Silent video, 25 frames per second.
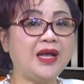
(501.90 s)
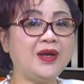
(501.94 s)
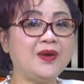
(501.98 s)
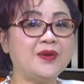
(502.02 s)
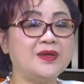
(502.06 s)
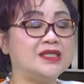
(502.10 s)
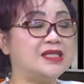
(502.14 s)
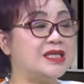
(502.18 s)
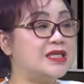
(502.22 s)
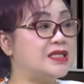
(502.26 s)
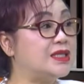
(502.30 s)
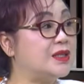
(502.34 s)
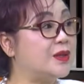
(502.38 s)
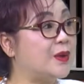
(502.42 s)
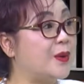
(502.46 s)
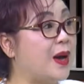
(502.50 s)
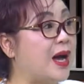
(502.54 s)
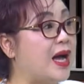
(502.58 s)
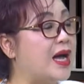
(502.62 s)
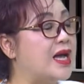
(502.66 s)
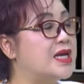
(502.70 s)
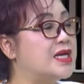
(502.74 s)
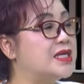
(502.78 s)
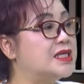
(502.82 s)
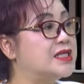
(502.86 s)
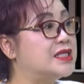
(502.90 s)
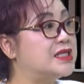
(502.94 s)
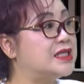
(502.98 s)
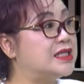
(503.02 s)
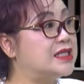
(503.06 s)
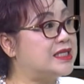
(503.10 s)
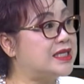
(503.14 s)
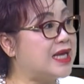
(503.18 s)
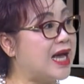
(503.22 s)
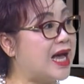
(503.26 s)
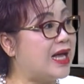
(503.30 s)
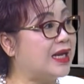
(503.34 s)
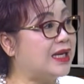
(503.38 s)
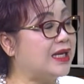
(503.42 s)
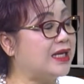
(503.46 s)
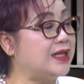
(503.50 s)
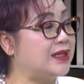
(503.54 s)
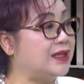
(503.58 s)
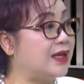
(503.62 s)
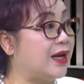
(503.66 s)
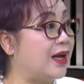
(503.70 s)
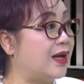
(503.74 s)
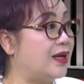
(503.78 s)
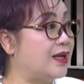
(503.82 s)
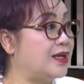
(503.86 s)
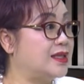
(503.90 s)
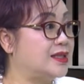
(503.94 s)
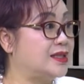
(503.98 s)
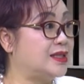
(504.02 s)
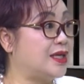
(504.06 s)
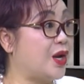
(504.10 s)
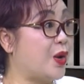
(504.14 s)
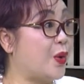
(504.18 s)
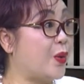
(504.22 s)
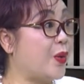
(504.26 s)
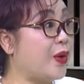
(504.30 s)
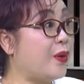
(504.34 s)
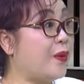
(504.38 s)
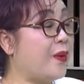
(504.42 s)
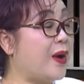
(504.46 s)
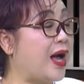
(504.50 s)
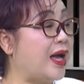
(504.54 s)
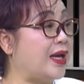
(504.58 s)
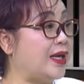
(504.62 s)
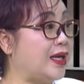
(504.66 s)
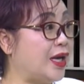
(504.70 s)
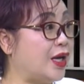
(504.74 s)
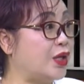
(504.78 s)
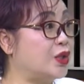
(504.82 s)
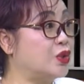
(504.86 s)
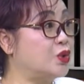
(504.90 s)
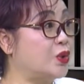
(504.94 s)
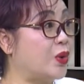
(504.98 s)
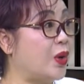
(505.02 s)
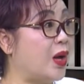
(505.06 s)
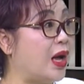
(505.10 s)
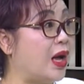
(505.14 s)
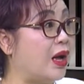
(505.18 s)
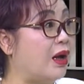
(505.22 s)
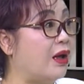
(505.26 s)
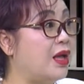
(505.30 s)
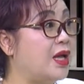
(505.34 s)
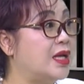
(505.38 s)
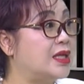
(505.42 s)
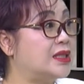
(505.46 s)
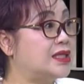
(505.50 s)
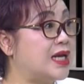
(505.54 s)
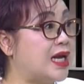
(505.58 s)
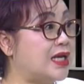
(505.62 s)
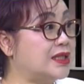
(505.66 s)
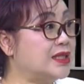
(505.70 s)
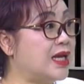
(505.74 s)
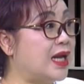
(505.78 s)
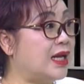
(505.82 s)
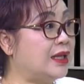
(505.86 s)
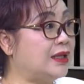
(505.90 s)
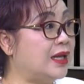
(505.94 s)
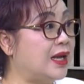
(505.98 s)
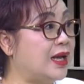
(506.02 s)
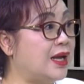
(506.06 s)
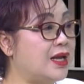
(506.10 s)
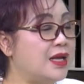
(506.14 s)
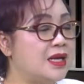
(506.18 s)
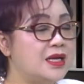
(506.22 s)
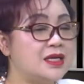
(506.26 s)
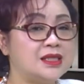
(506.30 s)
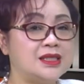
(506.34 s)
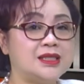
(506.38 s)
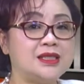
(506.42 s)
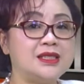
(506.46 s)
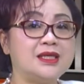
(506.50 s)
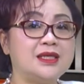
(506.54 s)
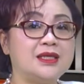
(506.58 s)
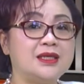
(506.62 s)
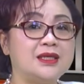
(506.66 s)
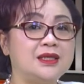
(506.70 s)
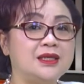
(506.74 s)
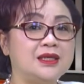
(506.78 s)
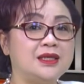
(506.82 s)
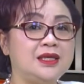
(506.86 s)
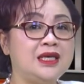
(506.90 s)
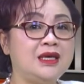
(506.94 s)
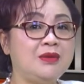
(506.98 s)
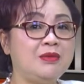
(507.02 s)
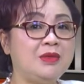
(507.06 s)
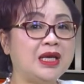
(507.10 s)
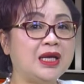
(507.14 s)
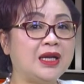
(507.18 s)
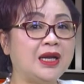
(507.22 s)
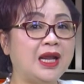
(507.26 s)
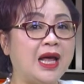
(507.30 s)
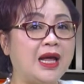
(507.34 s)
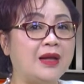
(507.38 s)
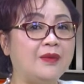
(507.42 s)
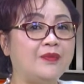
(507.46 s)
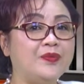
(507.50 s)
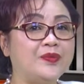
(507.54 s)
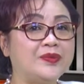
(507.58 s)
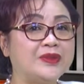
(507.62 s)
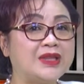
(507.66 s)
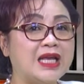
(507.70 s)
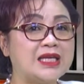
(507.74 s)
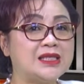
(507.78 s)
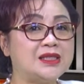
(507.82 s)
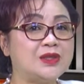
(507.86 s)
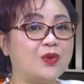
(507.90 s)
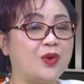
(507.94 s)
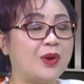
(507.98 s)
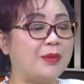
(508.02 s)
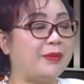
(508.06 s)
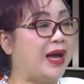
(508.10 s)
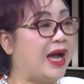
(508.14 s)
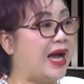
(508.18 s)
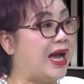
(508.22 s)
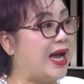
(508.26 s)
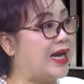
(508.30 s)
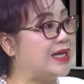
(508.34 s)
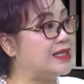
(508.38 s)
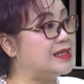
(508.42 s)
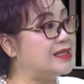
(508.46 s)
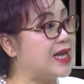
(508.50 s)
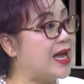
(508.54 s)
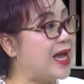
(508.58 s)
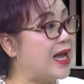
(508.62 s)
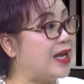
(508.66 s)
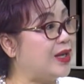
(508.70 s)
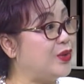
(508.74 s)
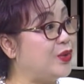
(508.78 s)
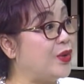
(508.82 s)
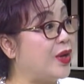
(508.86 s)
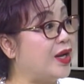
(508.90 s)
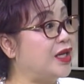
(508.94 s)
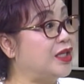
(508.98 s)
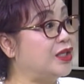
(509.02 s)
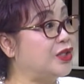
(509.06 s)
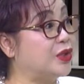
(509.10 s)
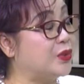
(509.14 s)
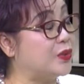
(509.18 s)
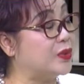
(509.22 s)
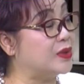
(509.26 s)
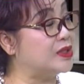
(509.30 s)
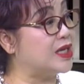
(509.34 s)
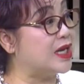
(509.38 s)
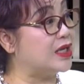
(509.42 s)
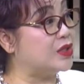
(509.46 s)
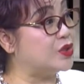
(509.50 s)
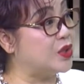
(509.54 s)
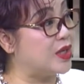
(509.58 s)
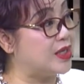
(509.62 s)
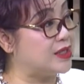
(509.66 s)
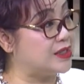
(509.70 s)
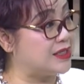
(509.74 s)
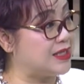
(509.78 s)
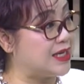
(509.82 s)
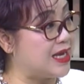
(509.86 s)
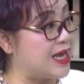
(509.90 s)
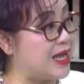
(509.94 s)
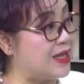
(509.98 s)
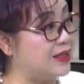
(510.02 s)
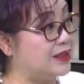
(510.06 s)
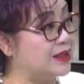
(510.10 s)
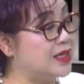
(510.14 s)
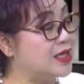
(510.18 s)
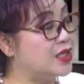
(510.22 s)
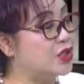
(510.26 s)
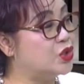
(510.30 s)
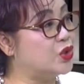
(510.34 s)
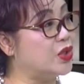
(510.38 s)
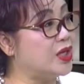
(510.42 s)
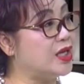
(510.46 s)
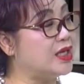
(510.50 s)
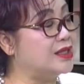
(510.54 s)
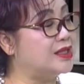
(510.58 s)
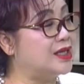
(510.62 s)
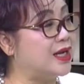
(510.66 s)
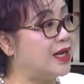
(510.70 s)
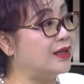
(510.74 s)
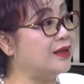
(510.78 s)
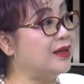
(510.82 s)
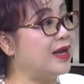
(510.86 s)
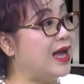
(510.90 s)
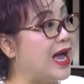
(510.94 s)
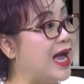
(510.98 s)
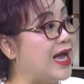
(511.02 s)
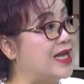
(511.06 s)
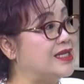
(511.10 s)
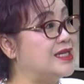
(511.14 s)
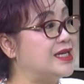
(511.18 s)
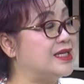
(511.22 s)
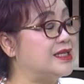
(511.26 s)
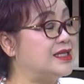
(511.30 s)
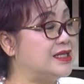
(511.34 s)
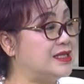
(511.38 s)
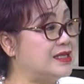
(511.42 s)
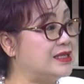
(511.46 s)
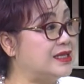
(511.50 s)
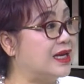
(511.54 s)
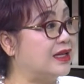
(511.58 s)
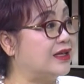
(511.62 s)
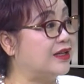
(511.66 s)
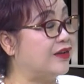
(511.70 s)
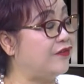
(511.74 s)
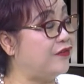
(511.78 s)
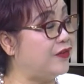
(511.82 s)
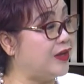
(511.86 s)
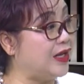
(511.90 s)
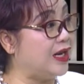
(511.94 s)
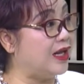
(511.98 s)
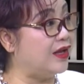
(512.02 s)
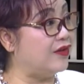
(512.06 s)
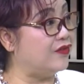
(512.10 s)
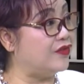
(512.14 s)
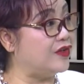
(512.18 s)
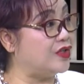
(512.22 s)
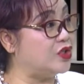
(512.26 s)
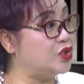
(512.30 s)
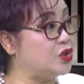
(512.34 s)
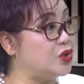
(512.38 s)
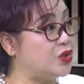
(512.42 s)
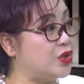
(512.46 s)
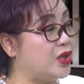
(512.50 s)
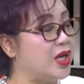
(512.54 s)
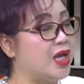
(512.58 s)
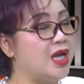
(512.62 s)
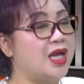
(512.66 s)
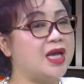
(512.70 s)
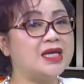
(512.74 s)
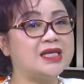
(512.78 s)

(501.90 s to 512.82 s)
有一些情况是家里的这个规划也要做好，常常呢是移民了。但是我们还在原来的国家赚钱，所以人还在经常的飞来飞去。